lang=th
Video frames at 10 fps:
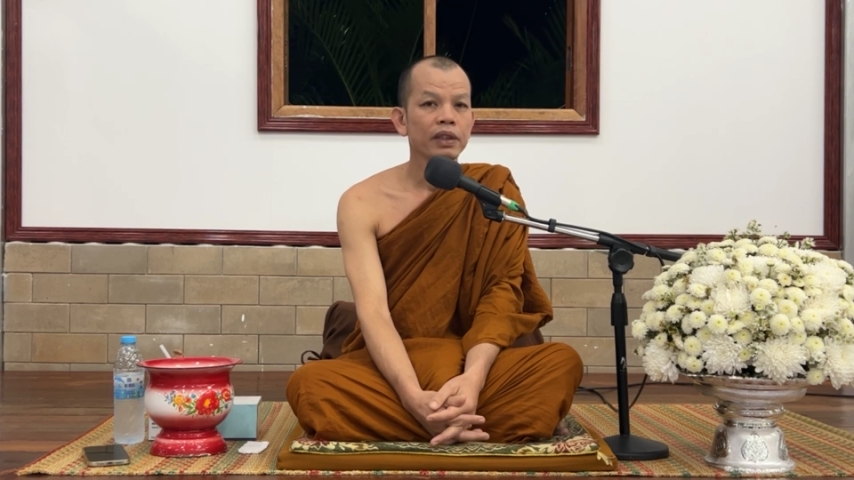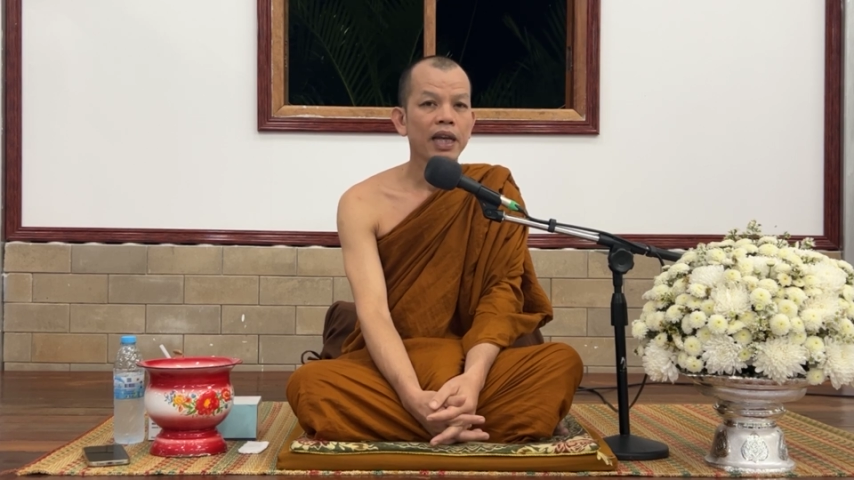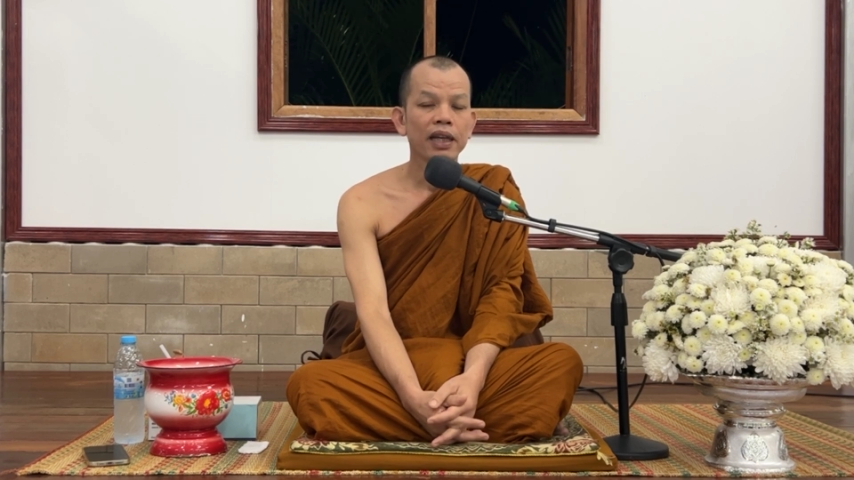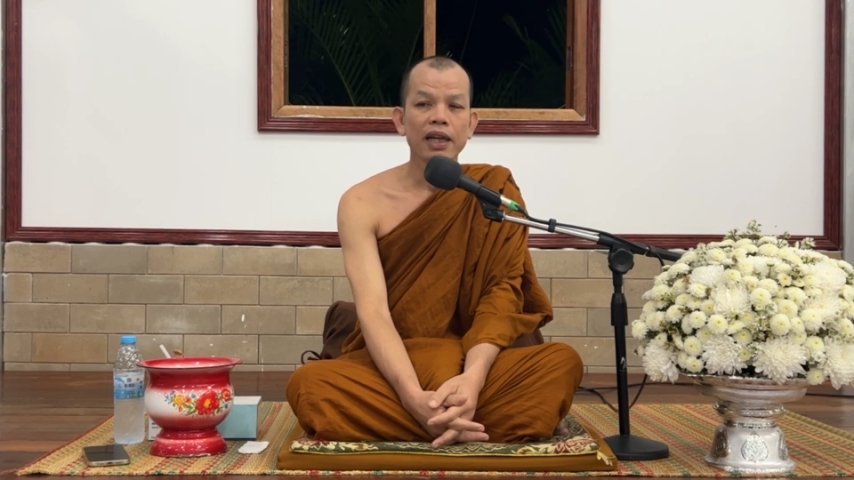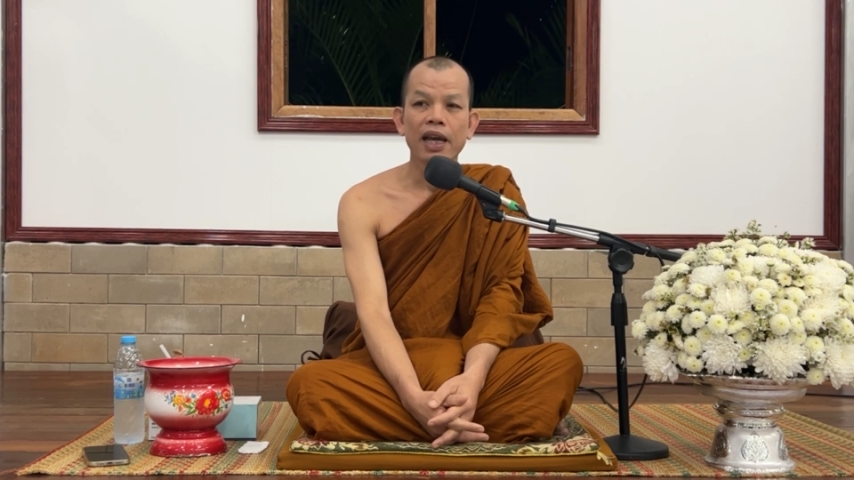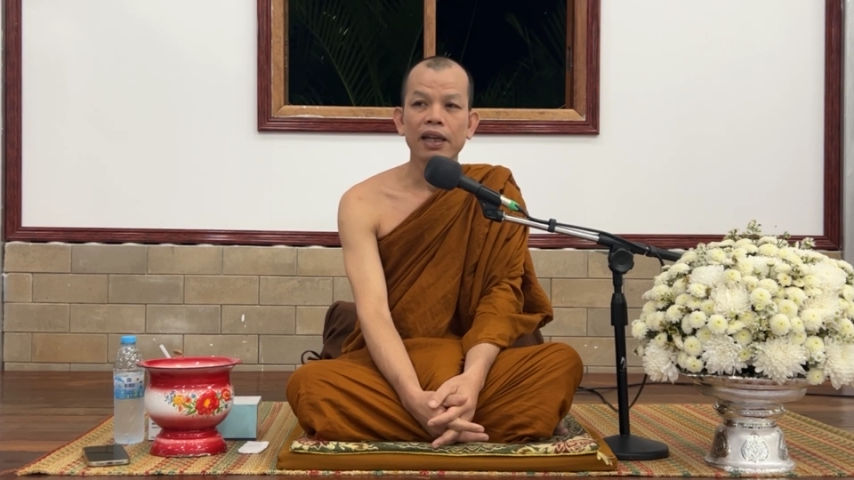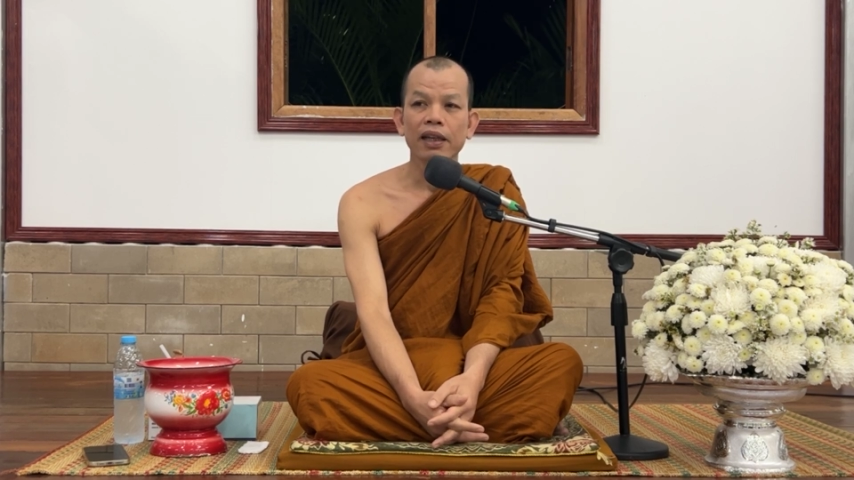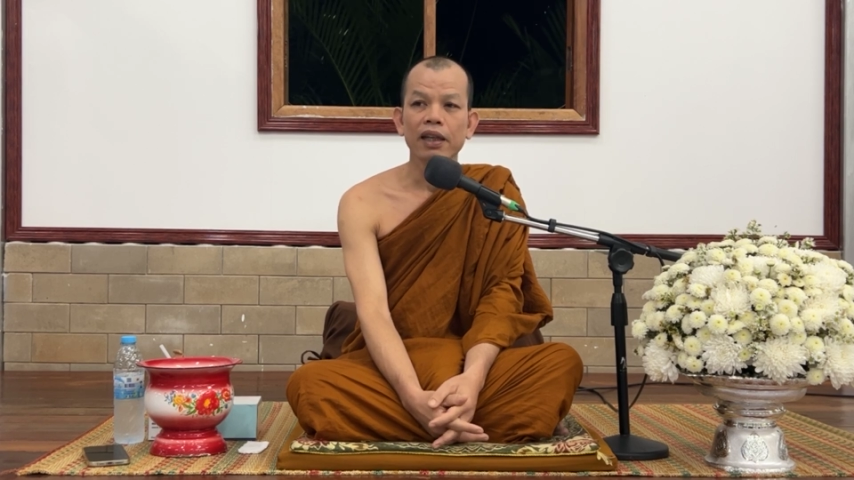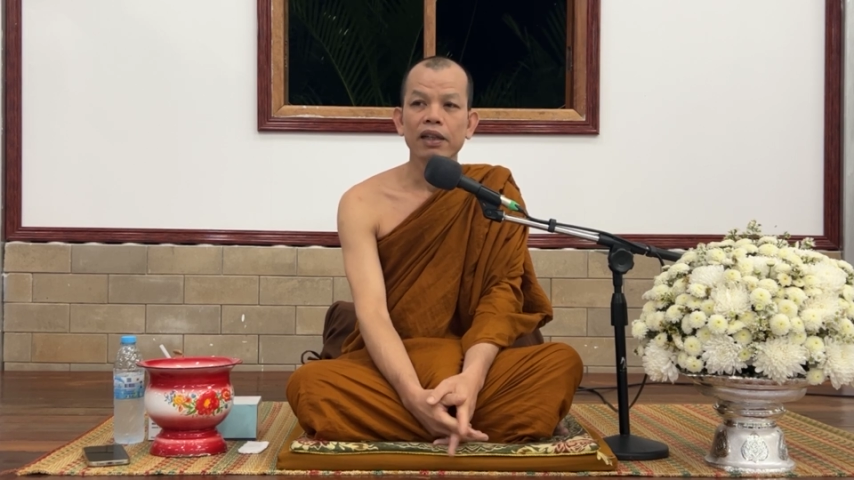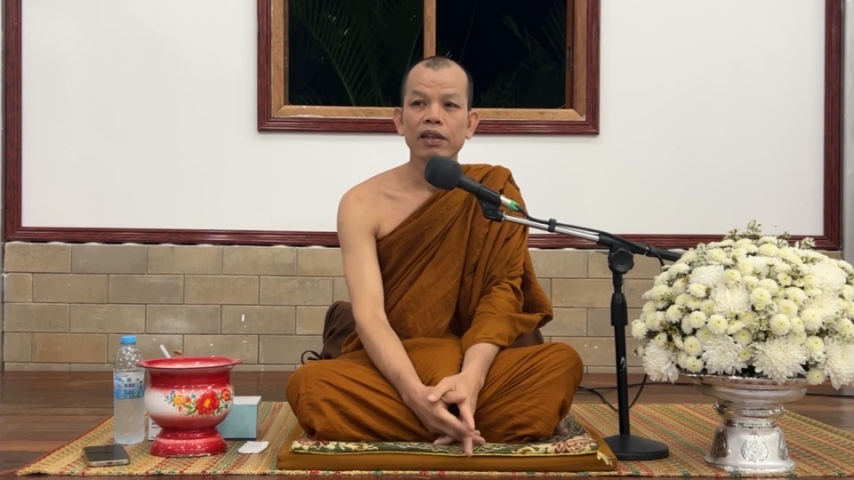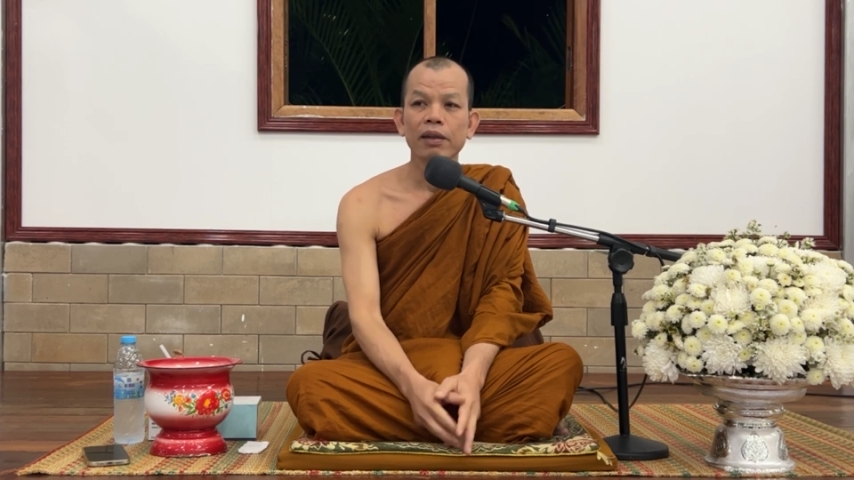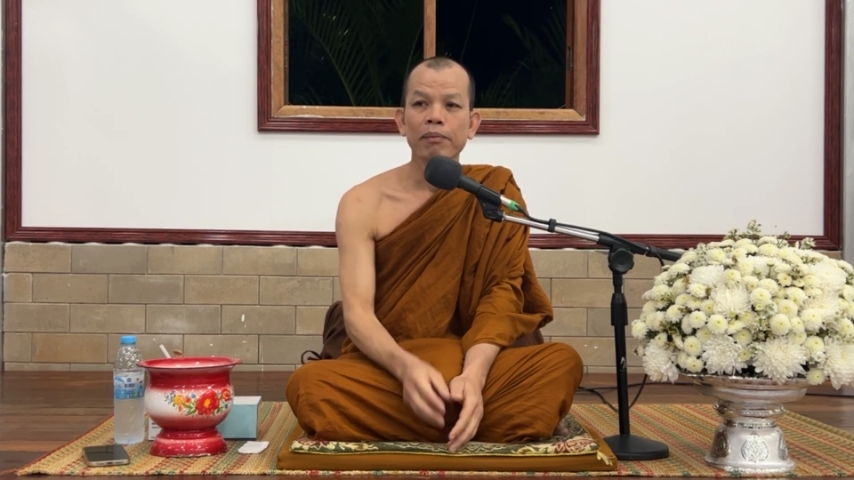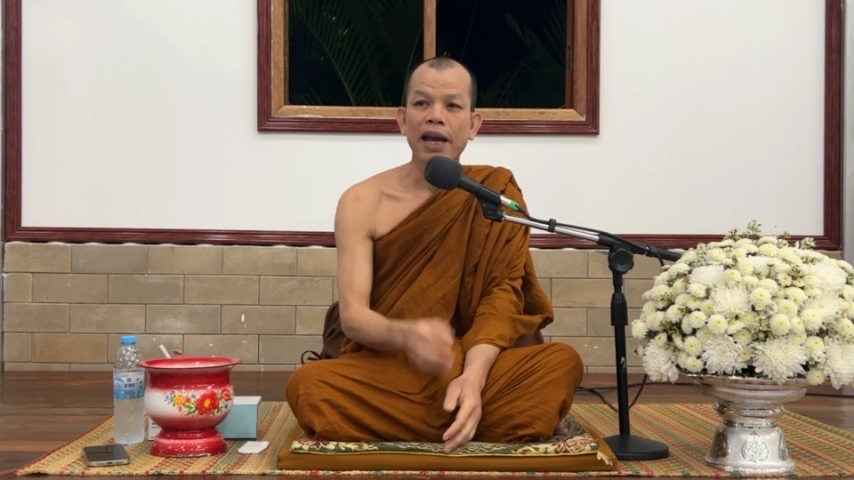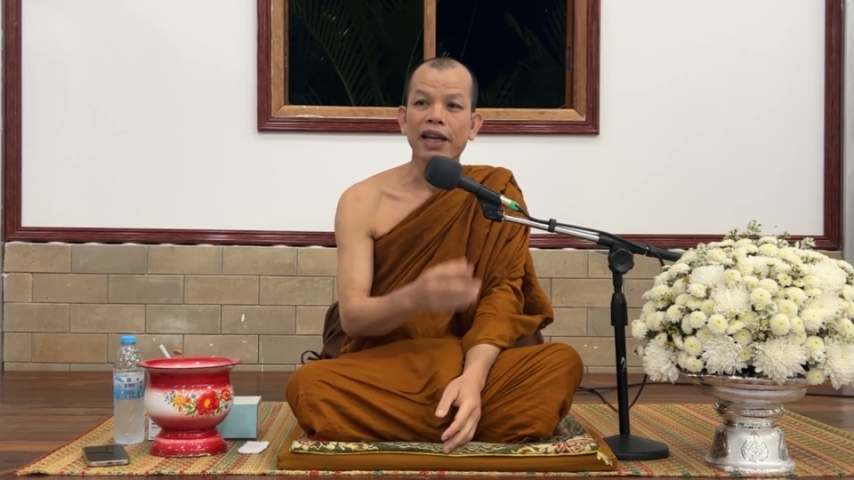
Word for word: นั่งกายก็เห็นอยู่ได้ป่า